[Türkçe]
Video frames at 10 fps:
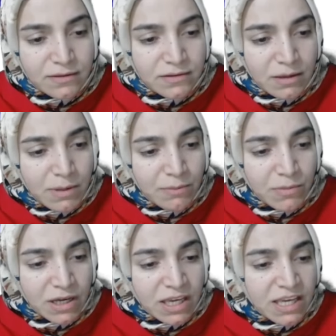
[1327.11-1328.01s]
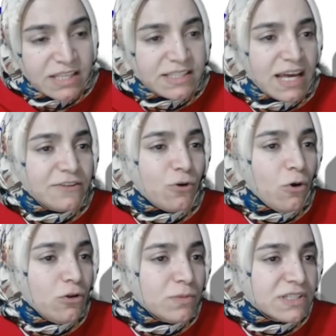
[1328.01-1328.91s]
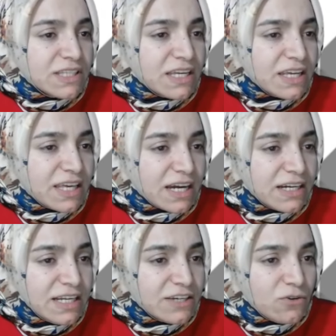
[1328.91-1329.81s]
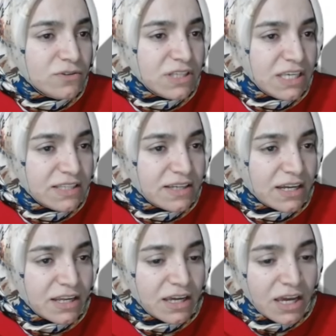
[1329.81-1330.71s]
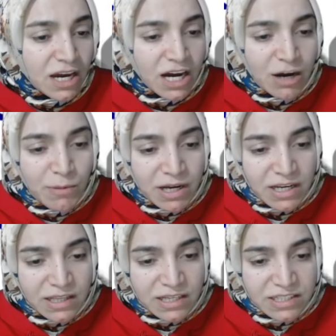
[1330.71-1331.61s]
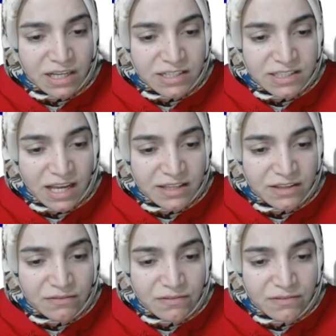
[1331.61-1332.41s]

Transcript: Tamam mı? Sende olması gereken glikoz 2 tane. Ama arkadaşlar sende